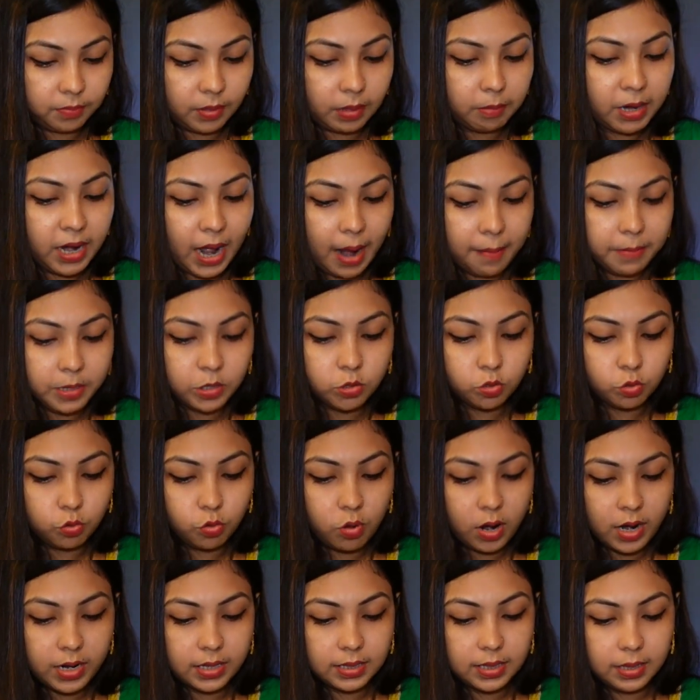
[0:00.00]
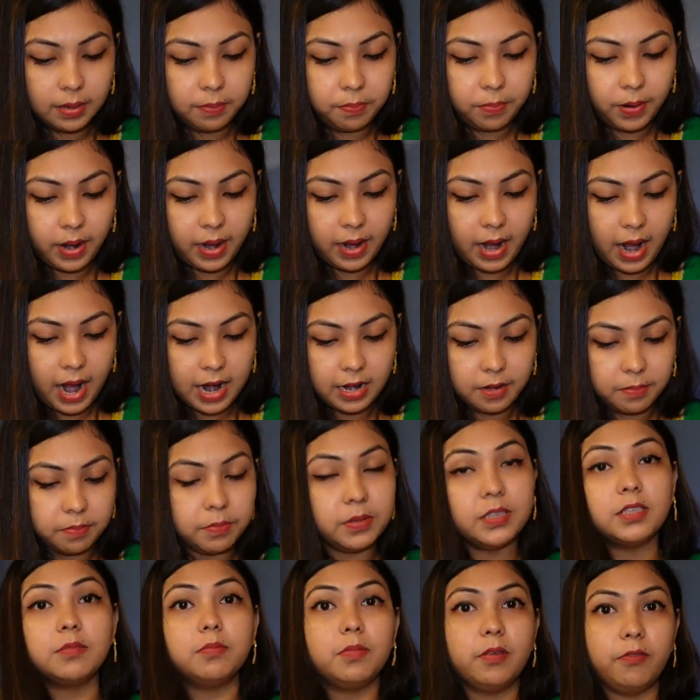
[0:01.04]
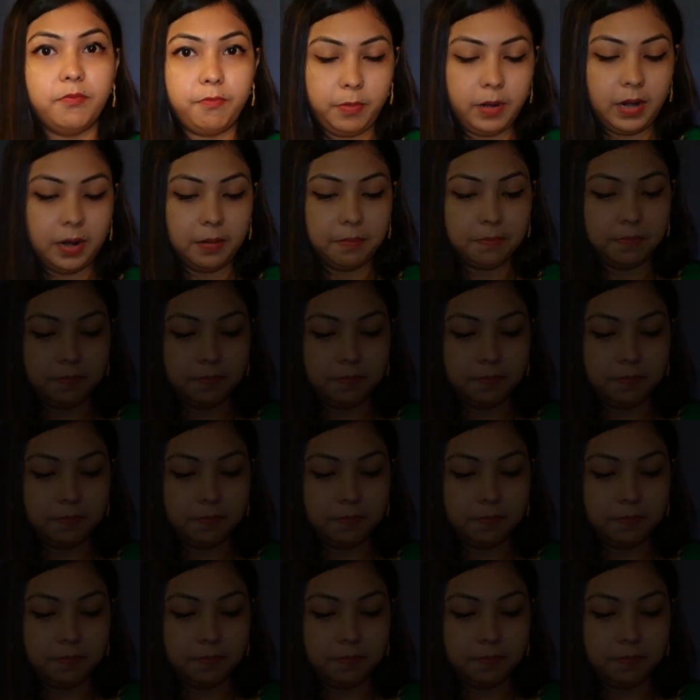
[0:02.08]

মানে আমি ছোট হাঁড়িতে প্রায় আট পিস বিফ পেলাম